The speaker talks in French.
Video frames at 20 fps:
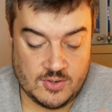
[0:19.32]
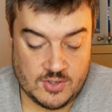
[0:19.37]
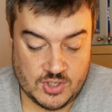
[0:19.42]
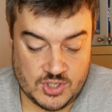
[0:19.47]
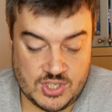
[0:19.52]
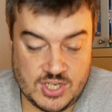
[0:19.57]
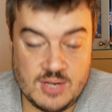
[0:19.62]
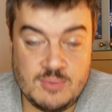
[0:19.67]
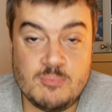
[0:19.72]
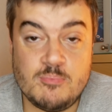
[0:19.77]

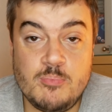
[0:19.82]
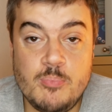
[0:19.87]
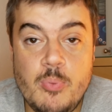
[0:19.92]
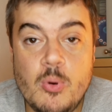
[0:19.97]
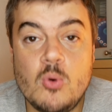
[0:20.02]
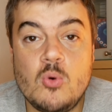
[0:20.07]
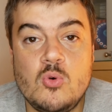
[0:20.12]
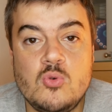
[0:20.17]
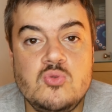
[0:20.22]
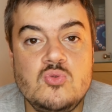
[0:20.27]
J'ai
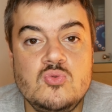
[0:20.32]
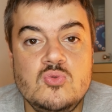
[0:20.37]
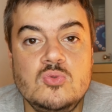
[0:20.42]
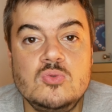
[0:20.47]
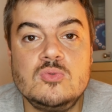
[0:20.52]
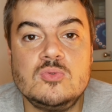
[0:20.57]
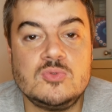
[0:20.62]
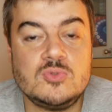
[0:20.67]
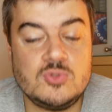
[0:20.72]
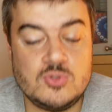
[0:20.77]
beaucoup
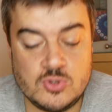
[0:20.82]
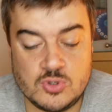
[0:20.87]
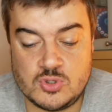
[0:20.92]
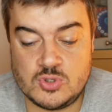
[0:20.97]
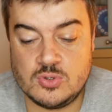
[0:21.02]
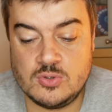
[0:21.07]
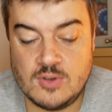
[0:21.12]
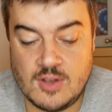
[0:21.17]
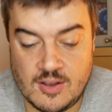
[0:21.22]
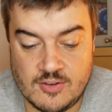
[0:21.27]
de
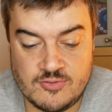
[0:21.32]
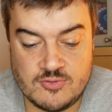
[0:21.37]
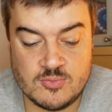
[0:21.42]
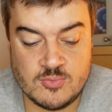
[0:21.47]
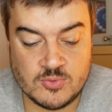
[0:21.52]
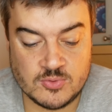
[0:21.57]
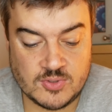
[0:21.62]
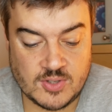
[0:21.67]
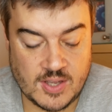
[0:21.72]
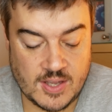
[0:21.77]
jeux à vous
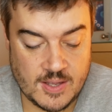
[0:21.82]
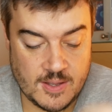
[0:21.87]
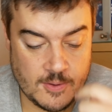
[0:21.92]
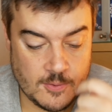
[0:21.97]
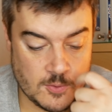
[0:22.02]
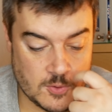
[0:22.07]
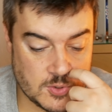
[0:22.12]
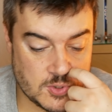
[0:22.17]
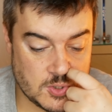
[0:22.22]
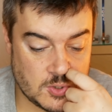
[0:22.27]

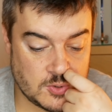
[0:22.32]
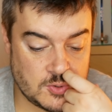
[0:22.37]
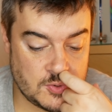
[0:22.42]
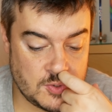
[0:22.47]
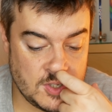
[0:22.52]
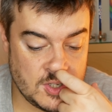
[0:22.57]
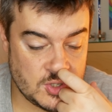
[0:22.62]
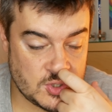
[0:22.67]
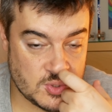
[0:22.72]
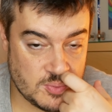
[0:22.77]
montrer
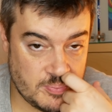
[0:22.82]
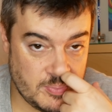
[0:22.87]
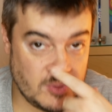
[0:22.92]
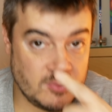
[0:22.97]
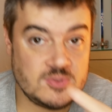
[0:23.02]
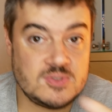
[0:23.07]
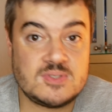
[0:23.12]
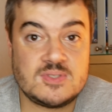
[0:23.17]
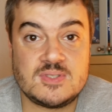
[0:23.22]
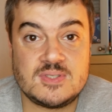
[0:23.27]
aujourd'hui. Je
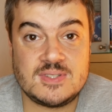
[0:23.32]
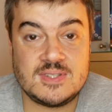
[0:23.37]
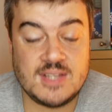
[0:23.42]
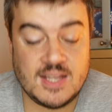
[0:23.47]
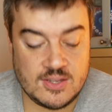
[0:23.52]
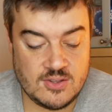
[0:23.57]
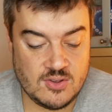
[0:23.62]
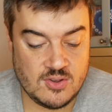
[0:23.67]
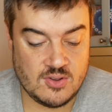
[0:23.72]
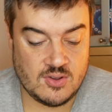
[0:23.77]
pense
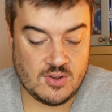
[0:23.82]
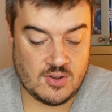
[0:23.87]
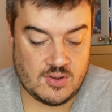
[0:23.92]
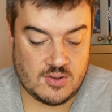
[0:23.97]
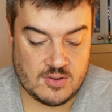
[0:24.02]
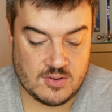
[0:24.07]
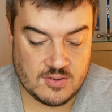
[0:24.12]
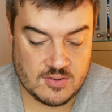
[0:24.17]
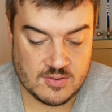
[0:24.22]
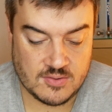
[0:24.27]

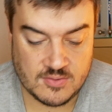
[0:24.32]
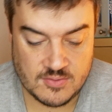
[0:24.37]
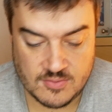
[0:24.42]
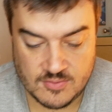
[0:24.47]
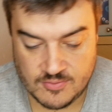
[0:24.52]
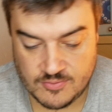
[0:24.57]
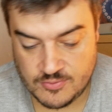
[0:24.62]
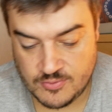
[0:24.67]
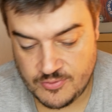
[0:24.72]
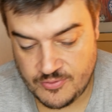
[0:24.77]
d'ailleurs
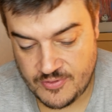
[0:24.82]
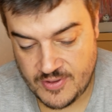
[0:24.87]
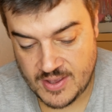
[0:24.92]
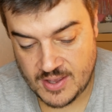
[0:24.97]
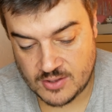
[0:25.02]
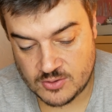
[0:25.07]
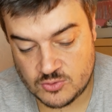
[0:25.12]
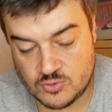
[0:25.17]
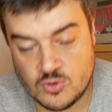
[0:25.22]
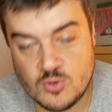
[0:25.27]
vous
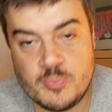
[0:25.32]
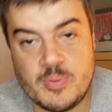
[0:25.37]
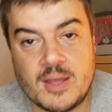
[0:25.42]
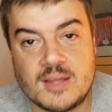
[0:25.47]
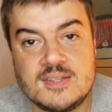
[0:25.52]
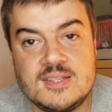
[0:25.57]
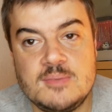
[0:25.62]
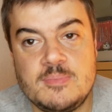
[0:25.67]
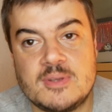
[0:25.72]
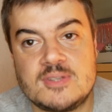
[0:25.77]
faire deux
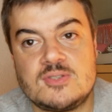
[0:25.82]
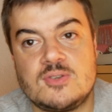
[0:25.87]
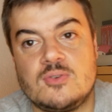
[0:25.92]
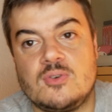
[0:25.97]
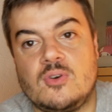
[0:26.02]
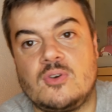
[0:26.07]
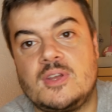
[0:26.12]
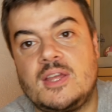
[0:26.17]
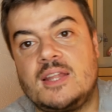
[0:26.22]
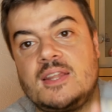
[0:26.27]
parties parce
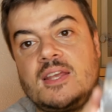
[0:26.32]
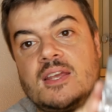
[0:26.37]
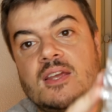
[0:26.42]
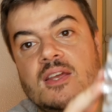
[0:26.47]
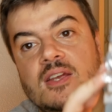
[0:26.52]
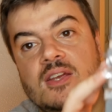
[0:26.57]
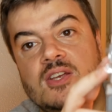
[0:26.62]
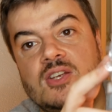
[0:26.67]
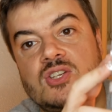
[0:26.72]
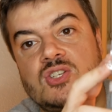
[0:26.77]
que regardez,
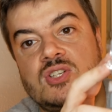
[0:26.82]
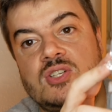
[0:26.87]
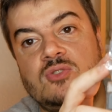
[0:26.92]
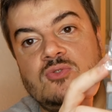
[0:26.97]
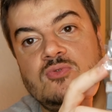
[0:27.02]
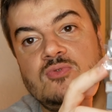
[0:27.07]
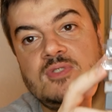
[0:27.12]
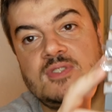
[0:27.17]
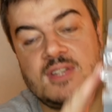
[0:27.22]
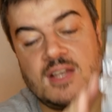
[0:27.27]
j'ai
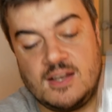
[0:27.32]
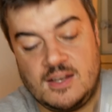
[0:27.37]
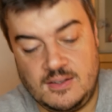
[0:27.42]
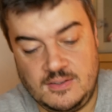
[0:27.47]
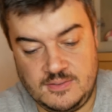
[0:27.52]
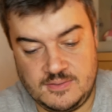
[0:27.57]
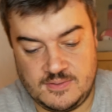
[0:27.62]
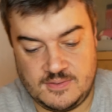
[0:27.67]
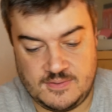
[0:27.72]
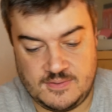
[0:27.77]
tout ça,